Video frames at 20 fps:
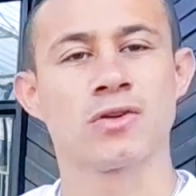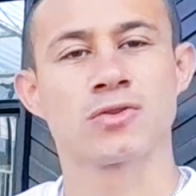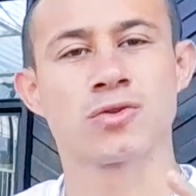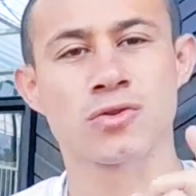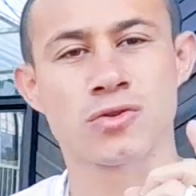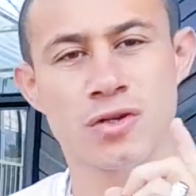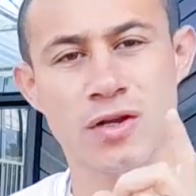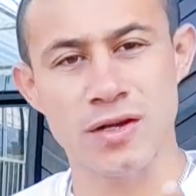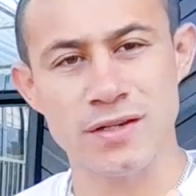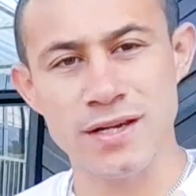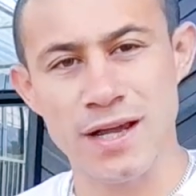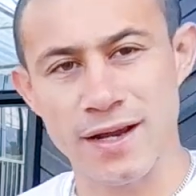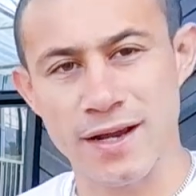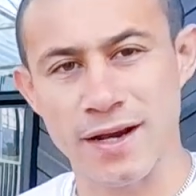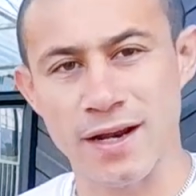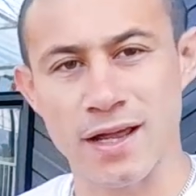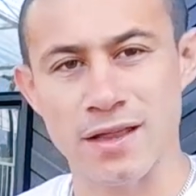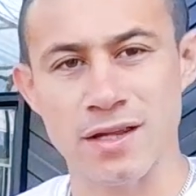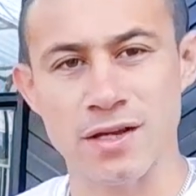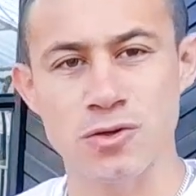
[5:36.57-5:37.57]
Suscríbete al
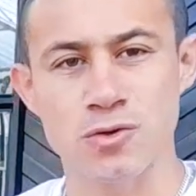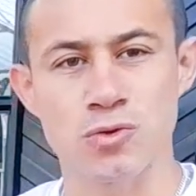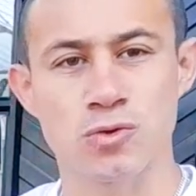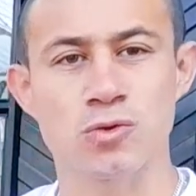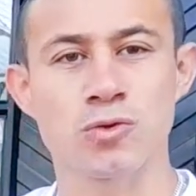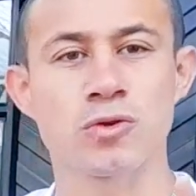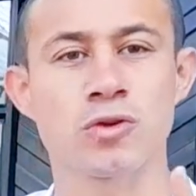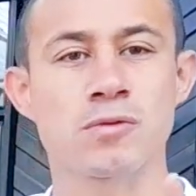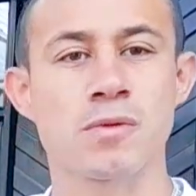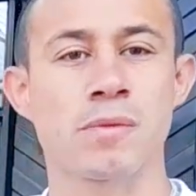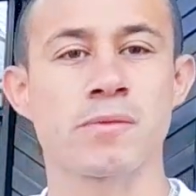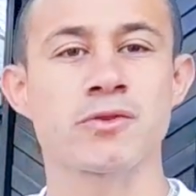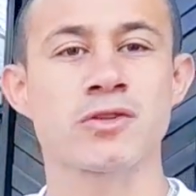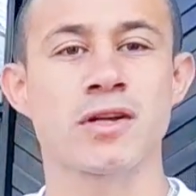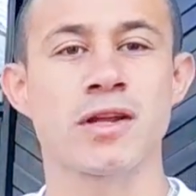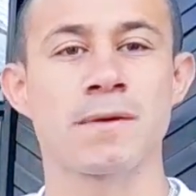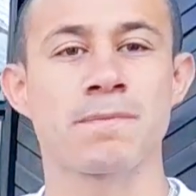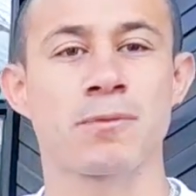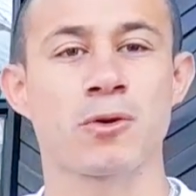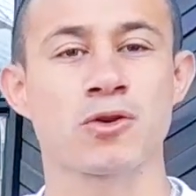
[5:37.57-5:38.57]
canal de YouTube, nos vemos
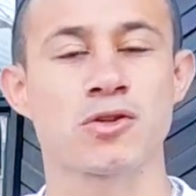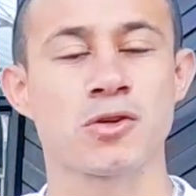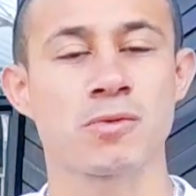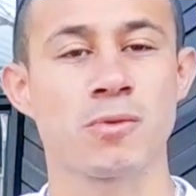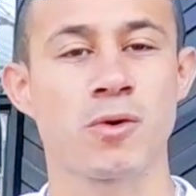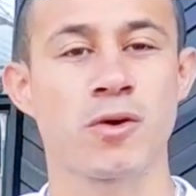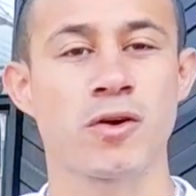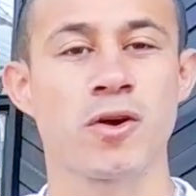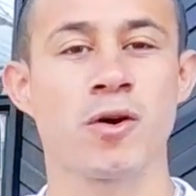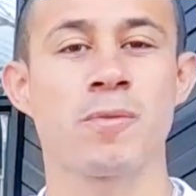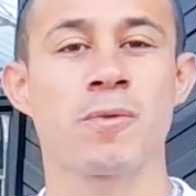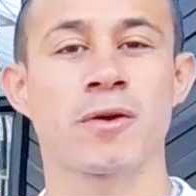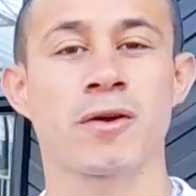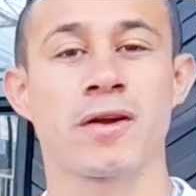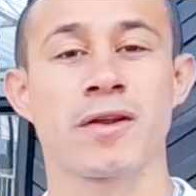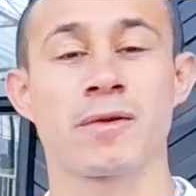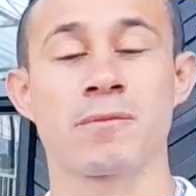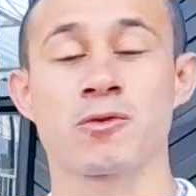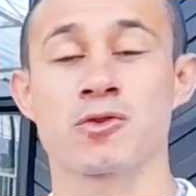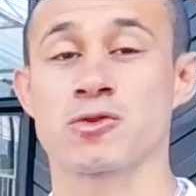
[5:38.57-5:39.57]
en el próximo video
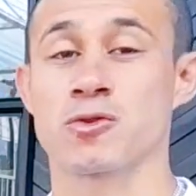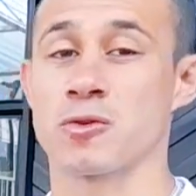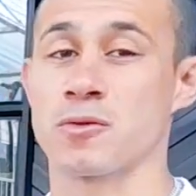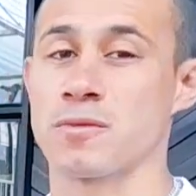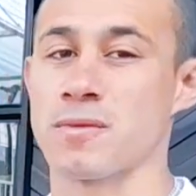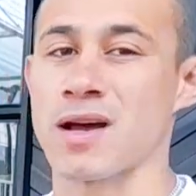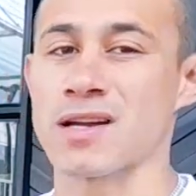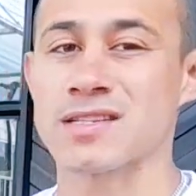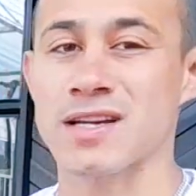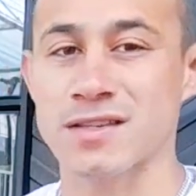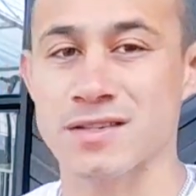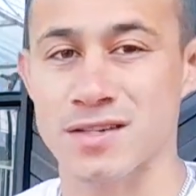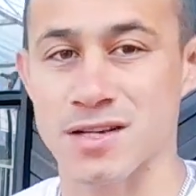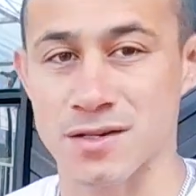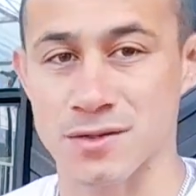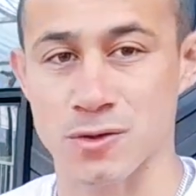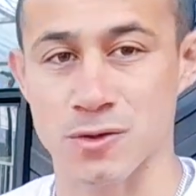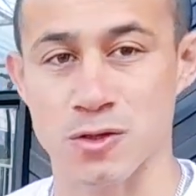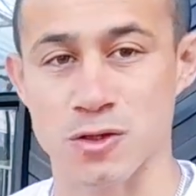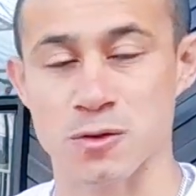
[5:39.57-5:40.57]
porque venimos con más
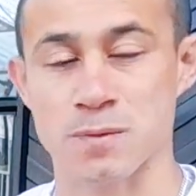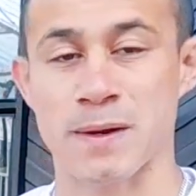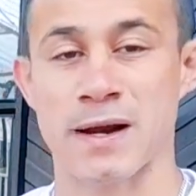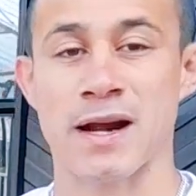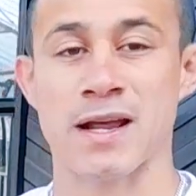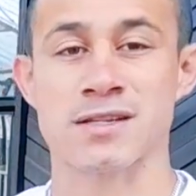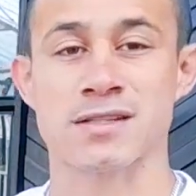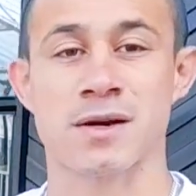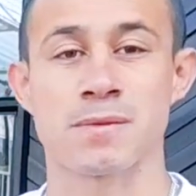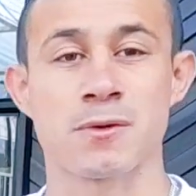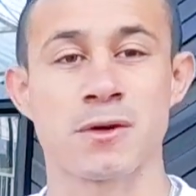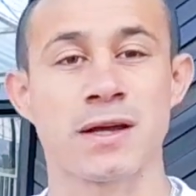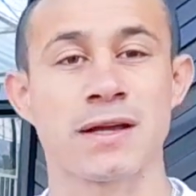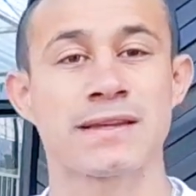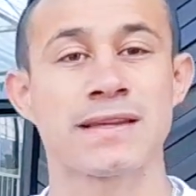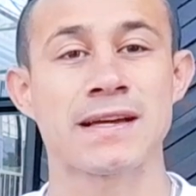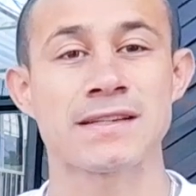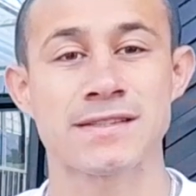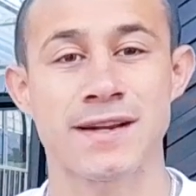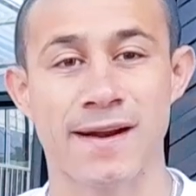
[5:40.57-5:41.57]
accesorios para las
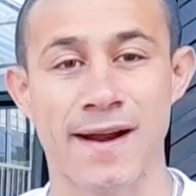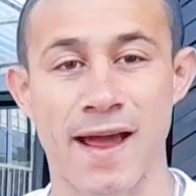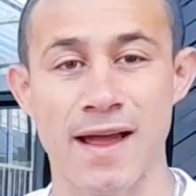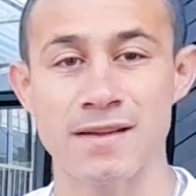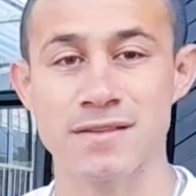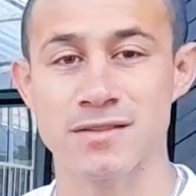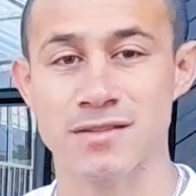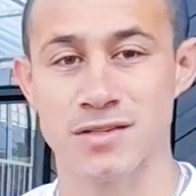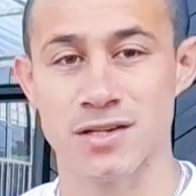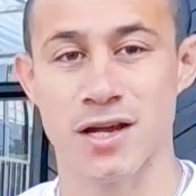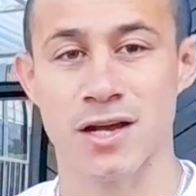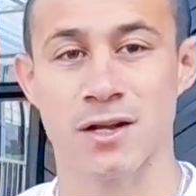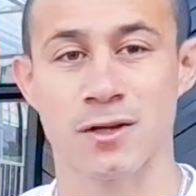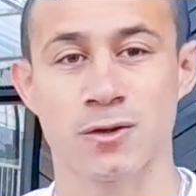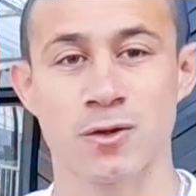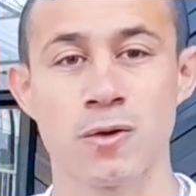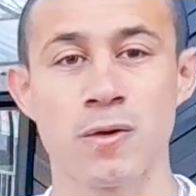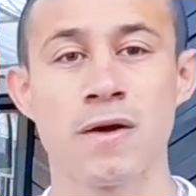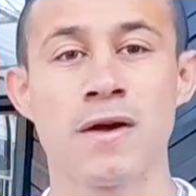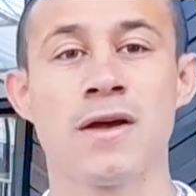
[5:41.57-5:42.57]
camionetas RAM,
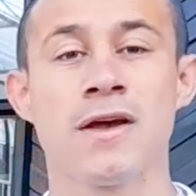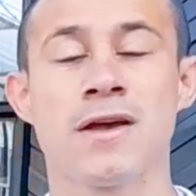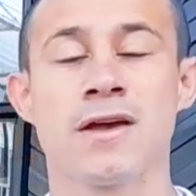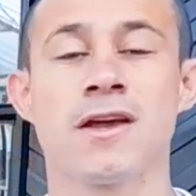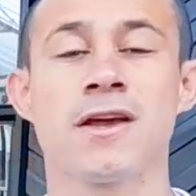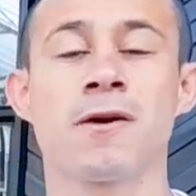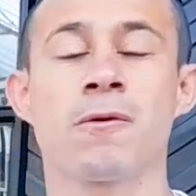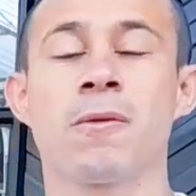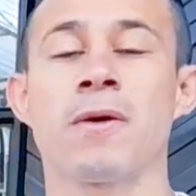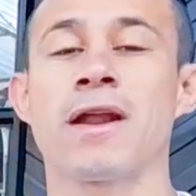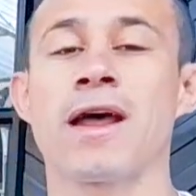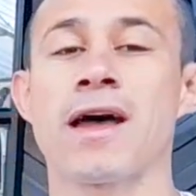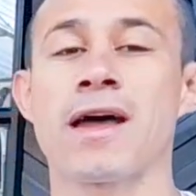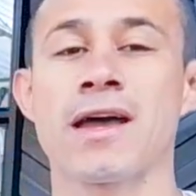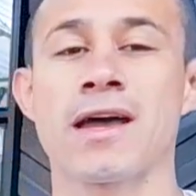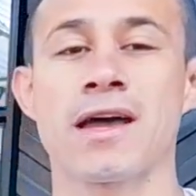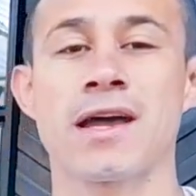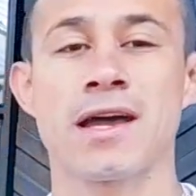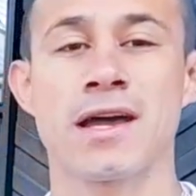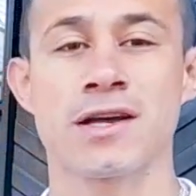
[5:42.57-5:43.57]
¿cierto? Y fuera
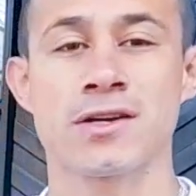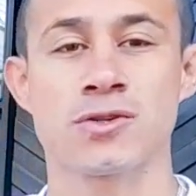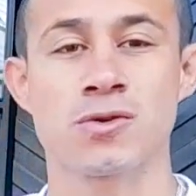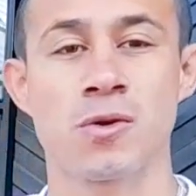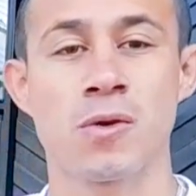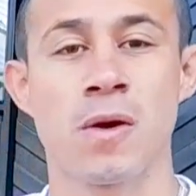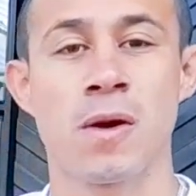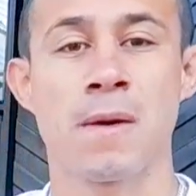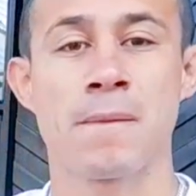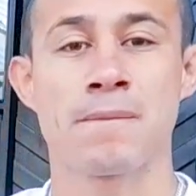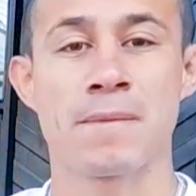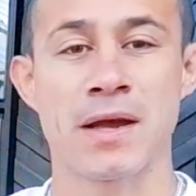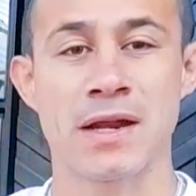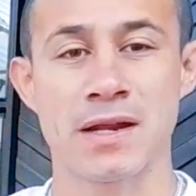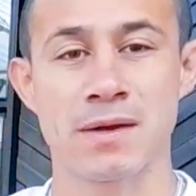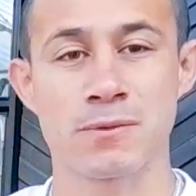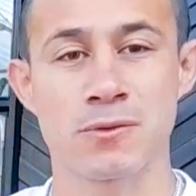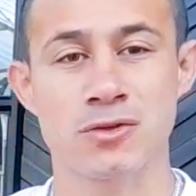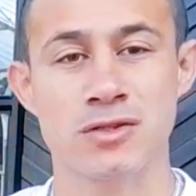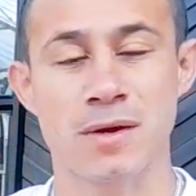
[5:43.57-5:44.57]
de eso,
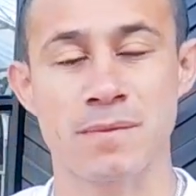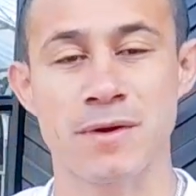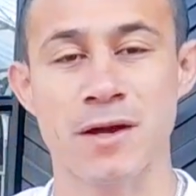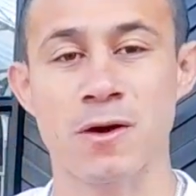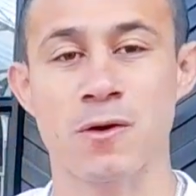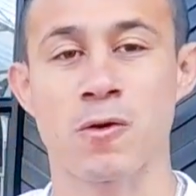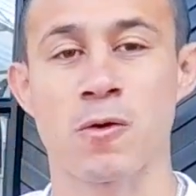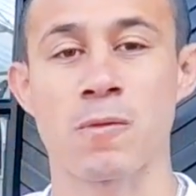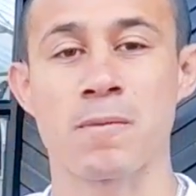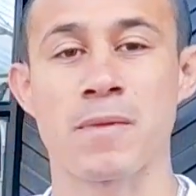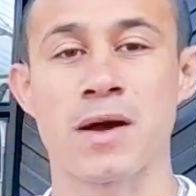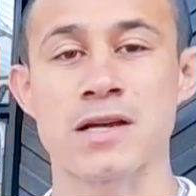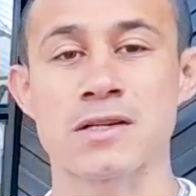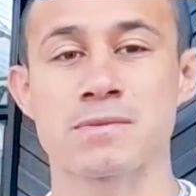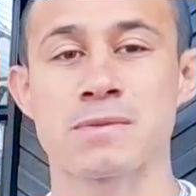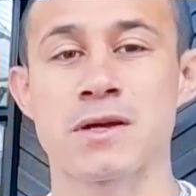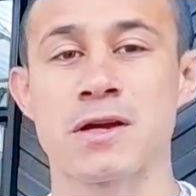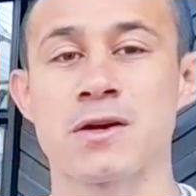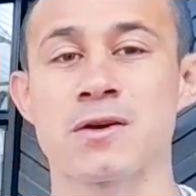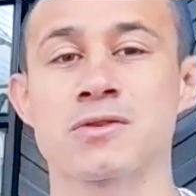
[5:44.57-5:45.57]
venimos también con
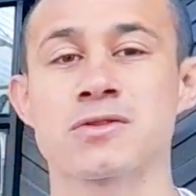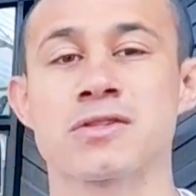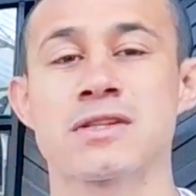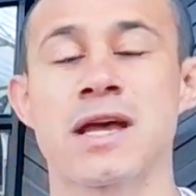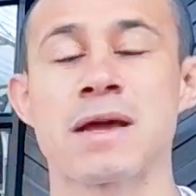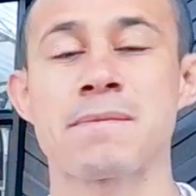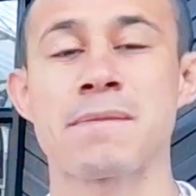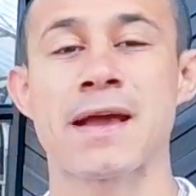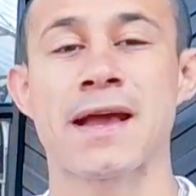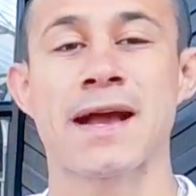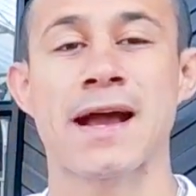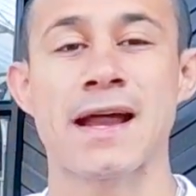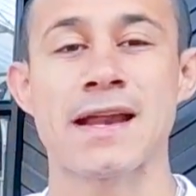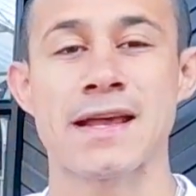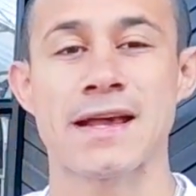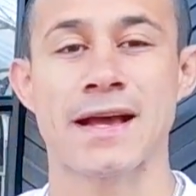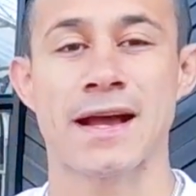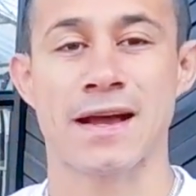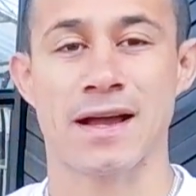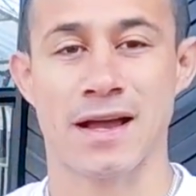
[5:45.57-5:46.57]
más videos de
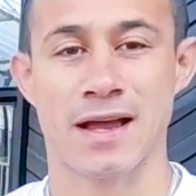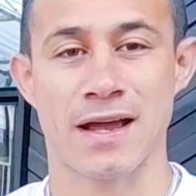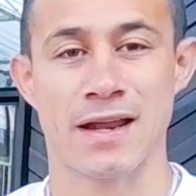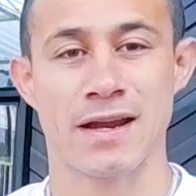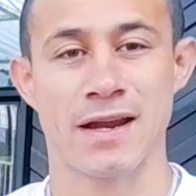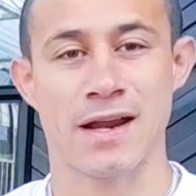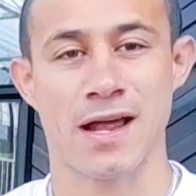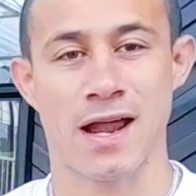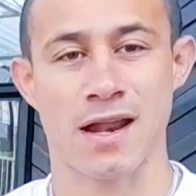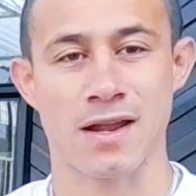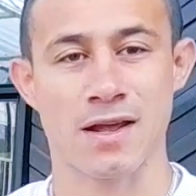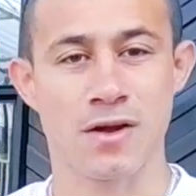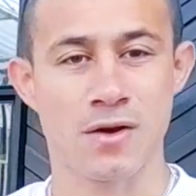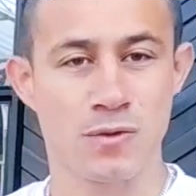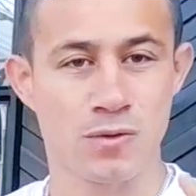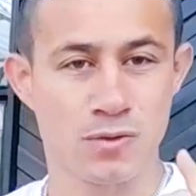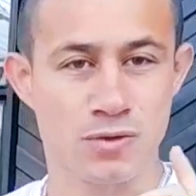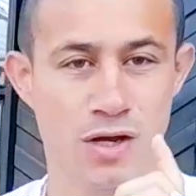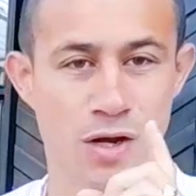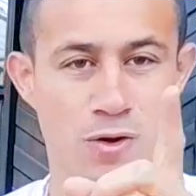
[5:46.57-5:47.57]
mecánica en general.
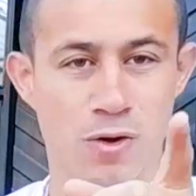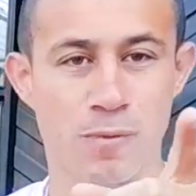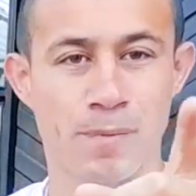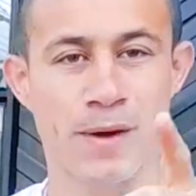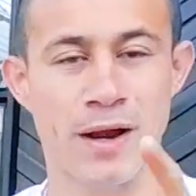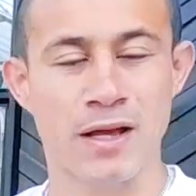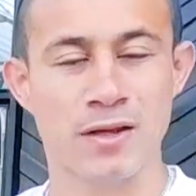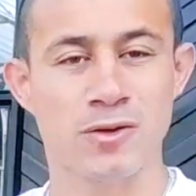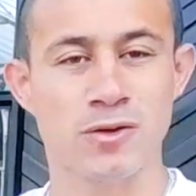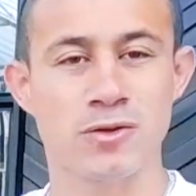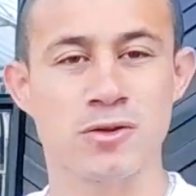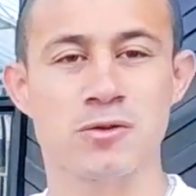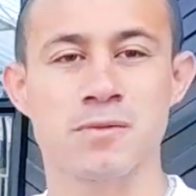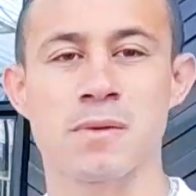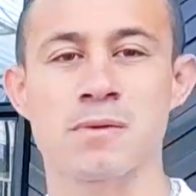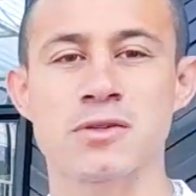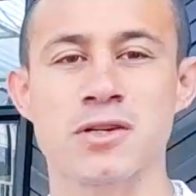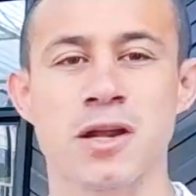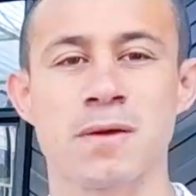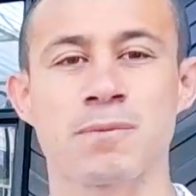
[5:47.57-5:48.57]
Un saludo para todos, nos
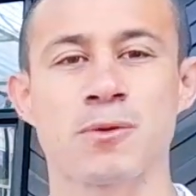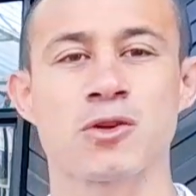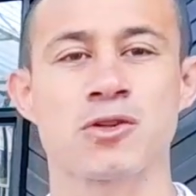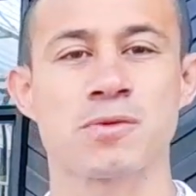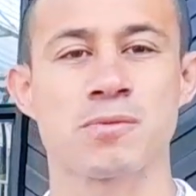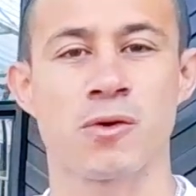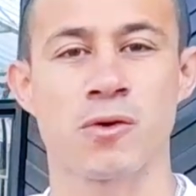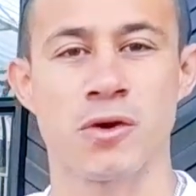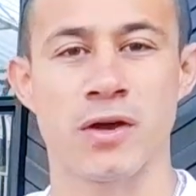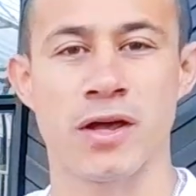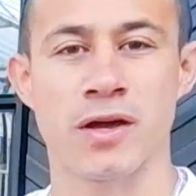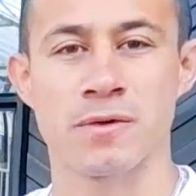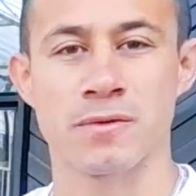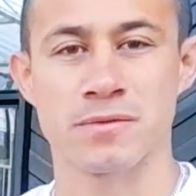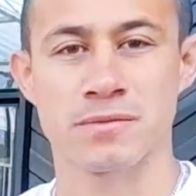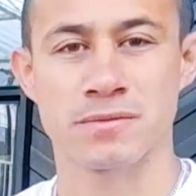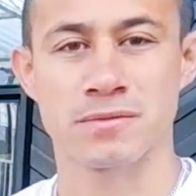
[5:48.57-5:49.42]
vemos en el próximo video.